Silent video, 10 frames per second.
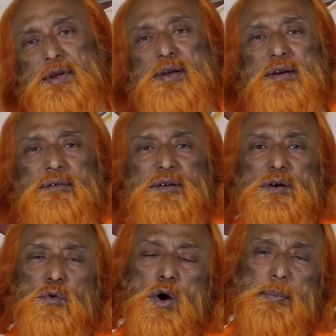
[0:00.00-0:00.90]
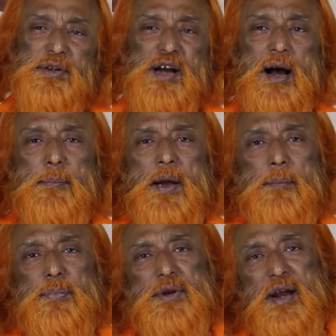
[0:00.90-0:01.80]
भी कोई भी जगह पे
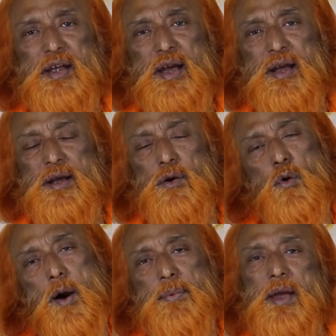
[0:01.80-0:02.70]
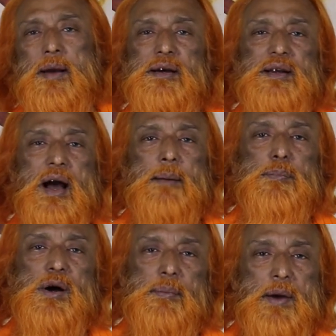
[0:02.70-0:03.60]
आप ठहरिए वहाँ पे यह क्रिया आप
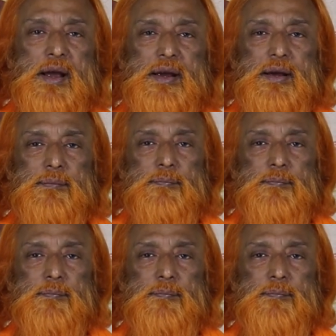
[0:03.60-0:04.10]
कर पाएंगे